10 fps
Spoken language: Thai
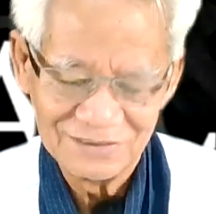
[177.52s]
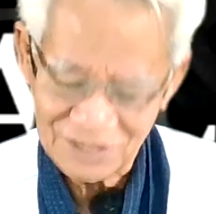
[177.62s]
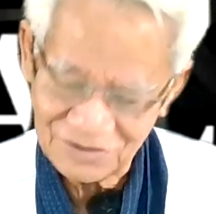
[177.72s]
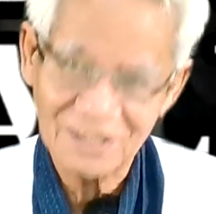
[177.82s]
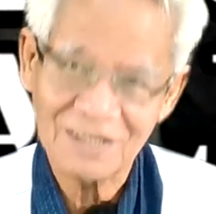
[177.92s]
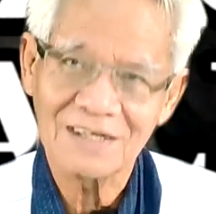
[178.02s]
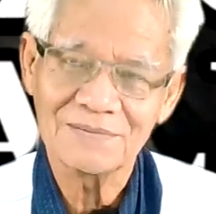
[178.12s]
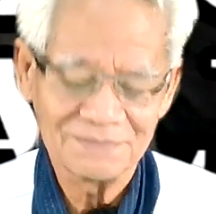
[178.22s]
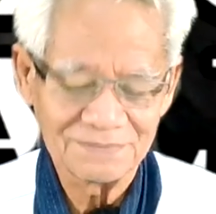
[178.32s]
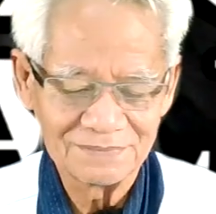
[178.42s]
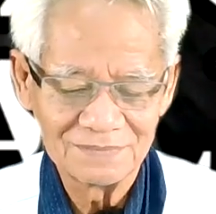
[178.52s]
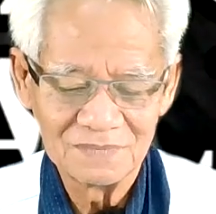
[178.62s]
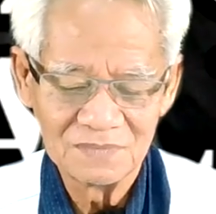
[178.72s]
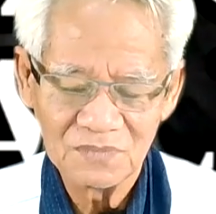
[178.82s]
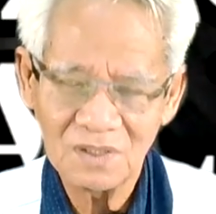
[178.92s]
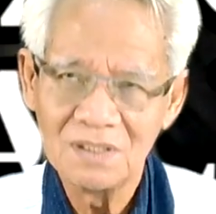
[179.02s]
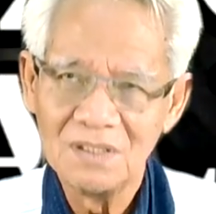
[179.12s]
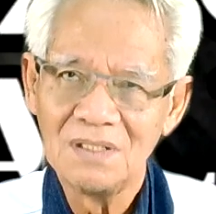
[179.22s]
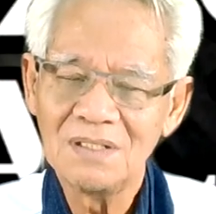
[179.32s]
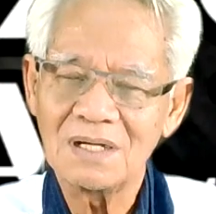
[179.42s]
ชัดเจนครับ เพราะ
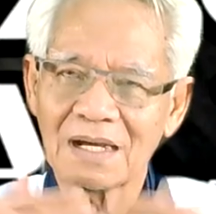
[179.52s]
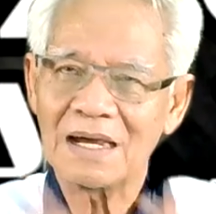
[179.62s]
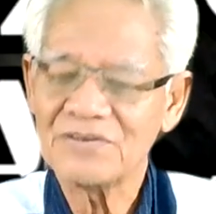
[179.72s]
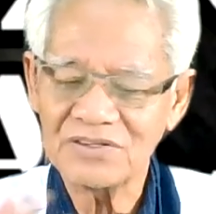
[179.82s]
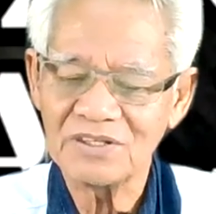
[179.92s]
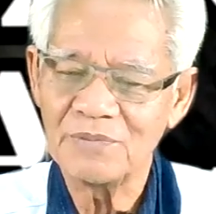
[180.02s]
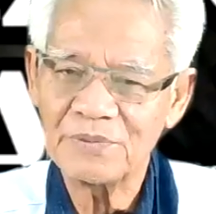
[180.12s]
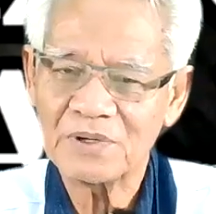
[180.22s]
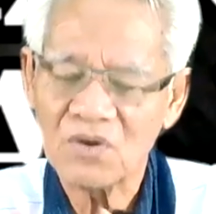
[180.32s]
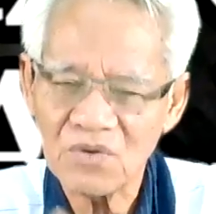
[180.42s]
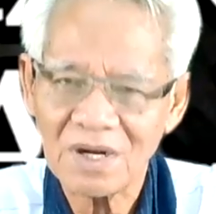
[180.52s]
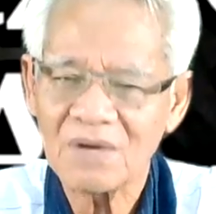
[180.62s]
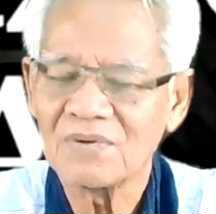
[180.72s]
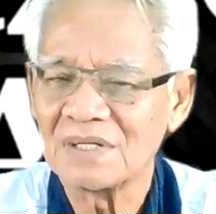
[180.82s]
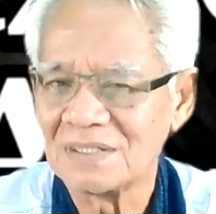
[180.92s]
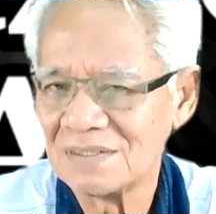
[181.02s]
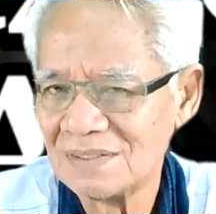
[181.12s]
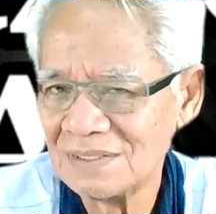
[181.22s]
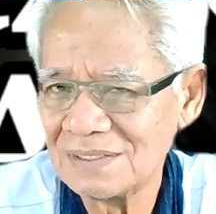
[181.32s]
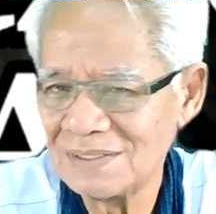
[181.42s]
เรื่องกายใจจิตม่เป็นของเราอะ
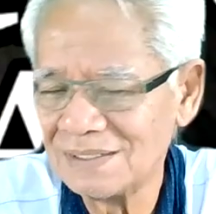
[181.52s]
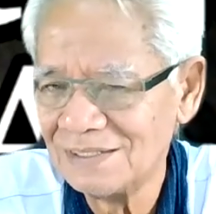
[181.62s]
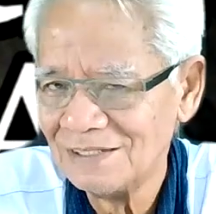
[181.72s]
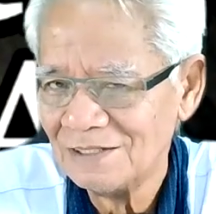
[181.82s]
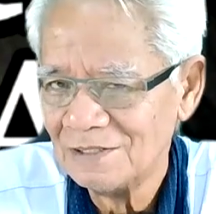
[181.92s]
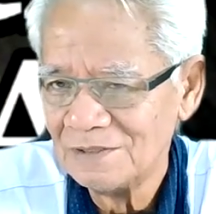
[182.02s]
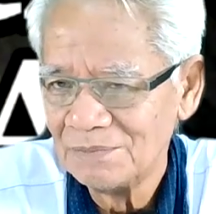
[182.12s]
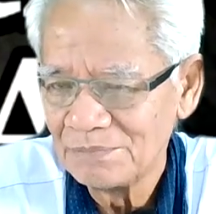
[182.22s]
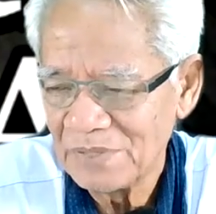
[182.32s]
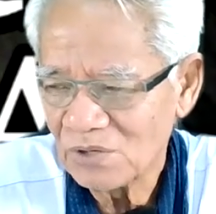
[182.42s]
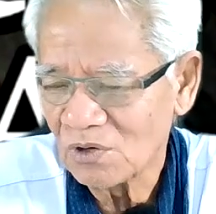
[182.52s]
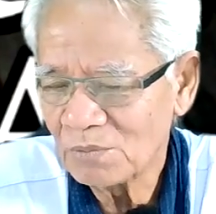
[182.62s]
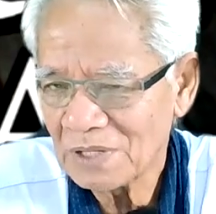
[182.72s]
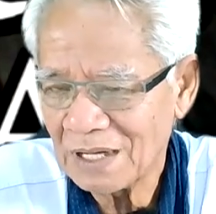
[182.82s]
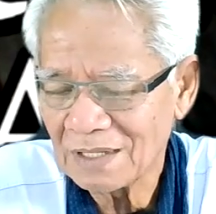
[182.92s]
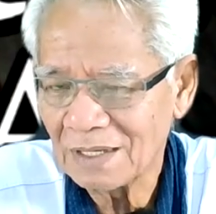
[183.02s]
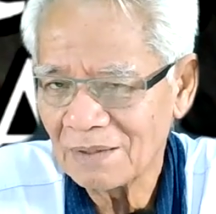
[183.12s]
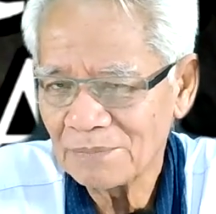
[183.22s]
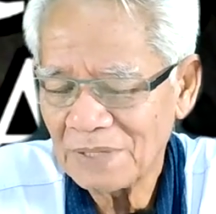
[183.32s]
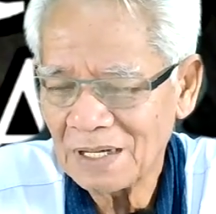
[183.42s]
เป็นของพระอจ
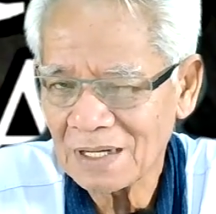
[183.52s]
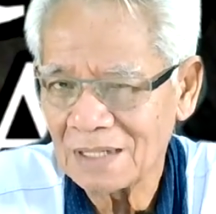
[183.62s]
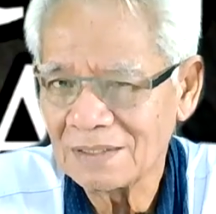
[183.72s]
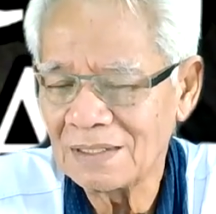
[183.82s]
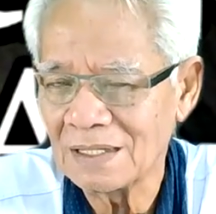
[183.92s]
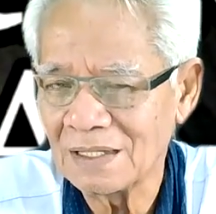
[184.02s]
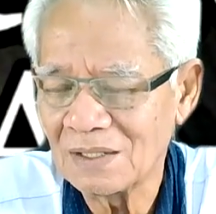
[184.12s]
พระอรหันต์ที่ไหน